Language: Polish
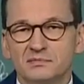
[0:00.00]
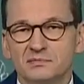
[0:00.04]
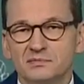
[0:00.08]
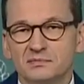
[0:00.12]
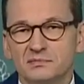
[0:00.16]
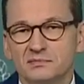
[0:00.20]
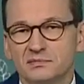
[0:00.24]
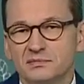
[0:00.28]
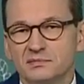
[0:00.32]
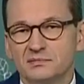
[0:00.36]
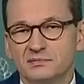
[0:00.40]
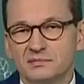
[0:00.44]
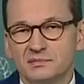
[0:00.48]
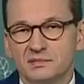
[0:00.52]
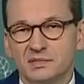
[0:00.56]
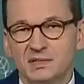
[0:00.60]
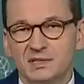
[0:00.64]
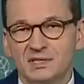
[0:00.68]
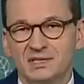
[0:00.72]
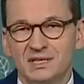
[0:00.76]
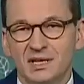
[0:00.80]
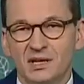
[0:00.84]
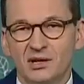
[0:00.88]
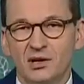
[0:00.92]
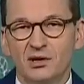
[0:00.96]
mm,
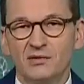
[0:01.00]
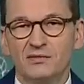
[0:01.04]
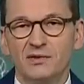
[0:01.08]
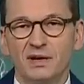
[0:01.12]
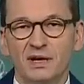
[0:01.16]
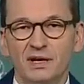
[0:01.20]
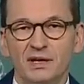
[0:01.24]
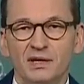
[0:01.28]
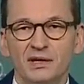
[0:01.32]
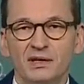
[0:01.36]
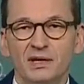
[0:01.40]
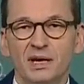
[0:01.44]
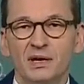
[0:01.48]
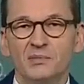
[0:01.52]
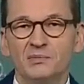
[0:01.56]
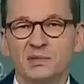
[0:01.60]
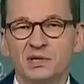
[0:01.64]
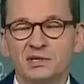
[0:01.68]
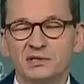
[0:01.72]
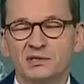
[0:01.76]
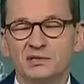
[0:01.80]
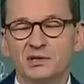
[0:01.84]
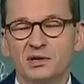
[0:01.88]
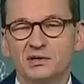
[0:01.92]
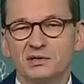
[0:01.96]
zerowej
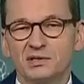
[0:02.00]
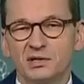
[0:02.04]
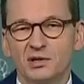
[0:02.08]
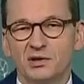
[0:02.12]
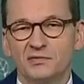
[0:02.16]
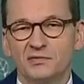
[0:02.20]
emisji, o